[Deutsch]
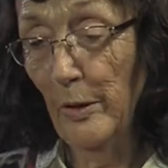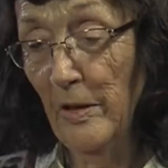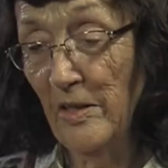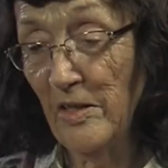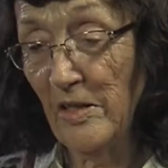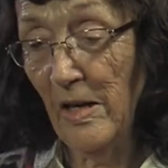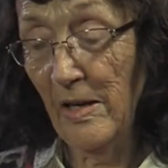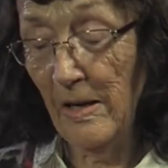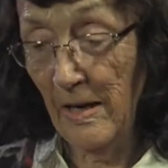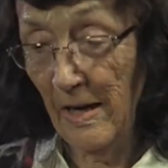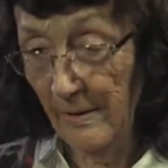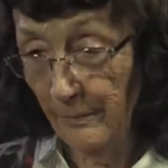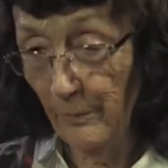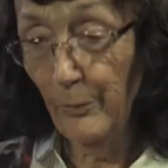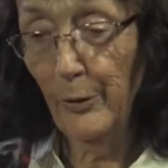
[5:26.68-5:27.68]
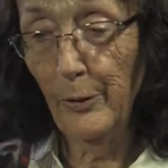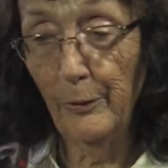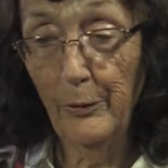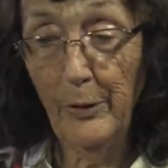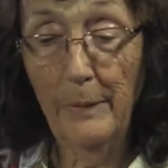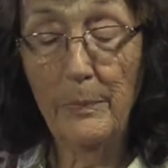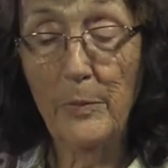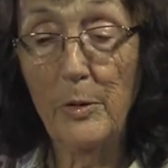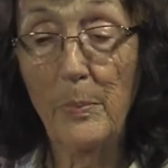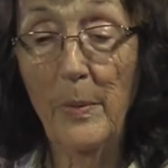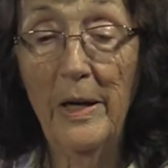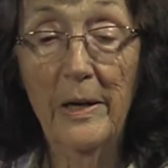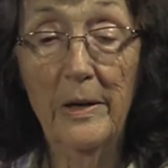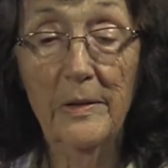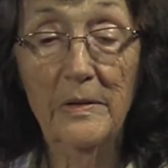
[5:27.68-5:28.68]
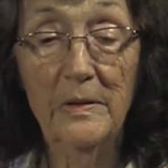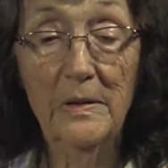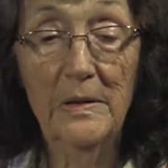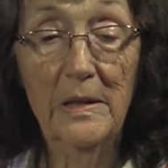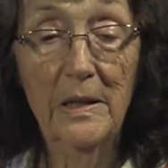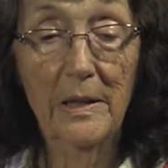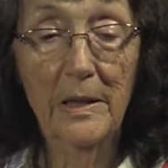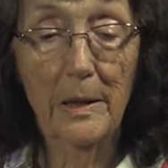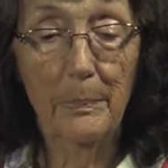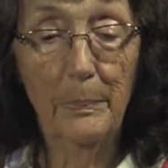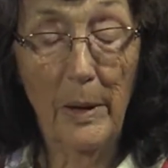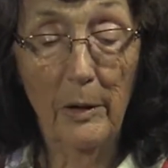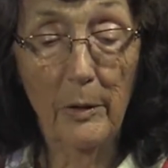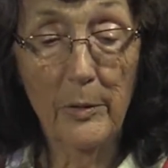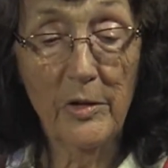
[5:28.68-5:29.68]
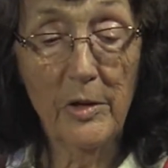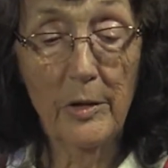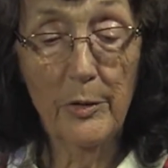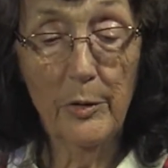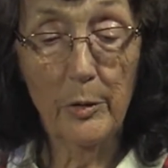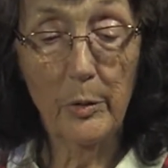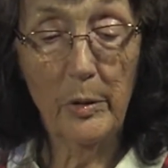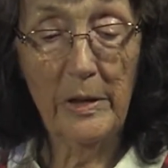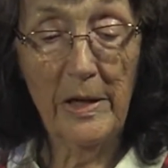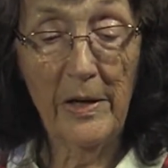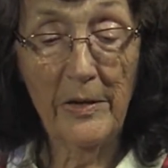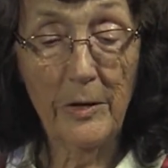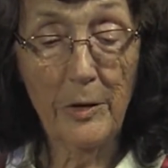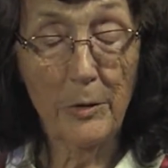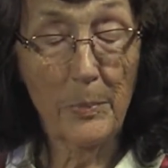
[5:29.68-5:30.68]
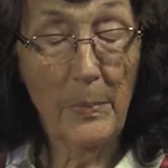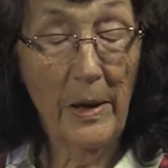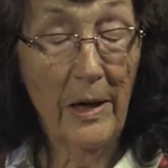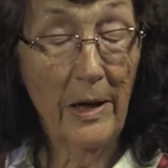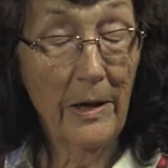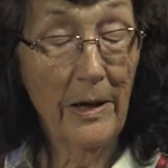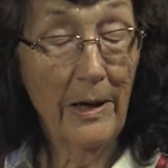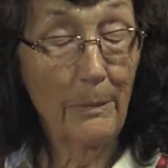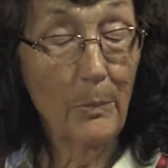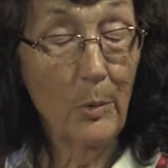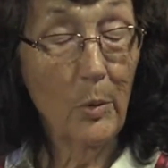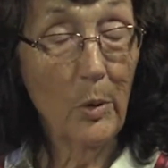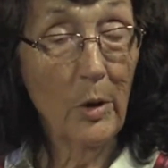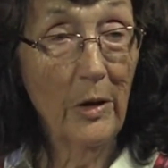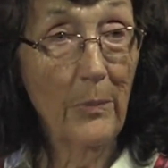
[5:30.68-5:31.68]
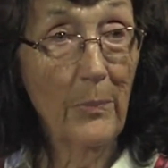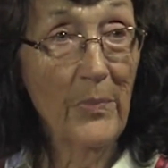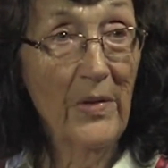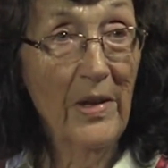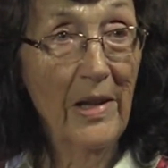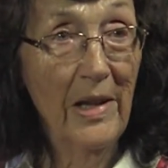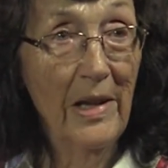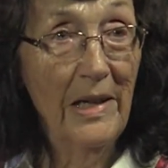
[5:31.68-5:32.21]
das Erlernen von Fremdsprachen gebaut, sogenannte Sprachlabore, ja.